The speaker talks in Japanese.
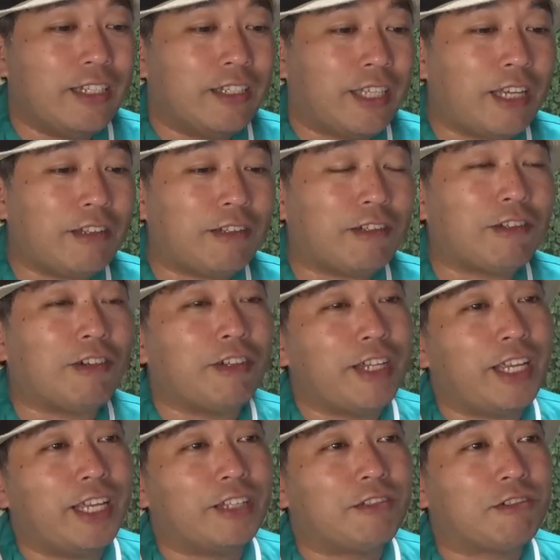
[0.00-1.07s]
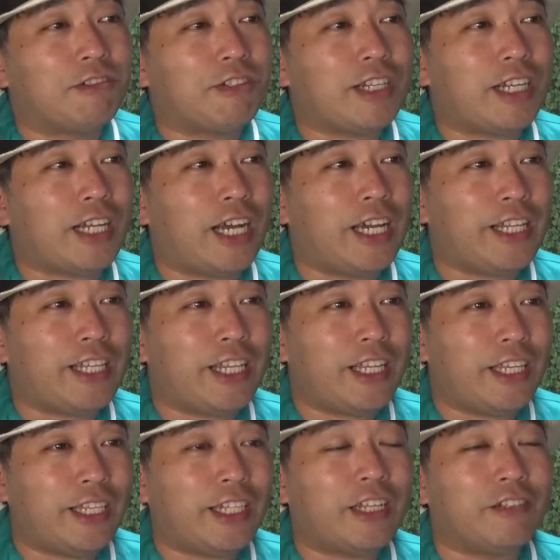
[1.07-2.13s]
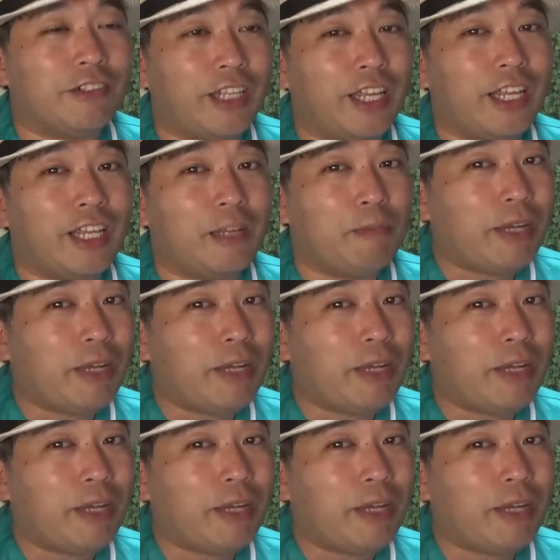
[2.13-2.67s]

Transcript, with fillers: 結構ね、そこが空いていたので、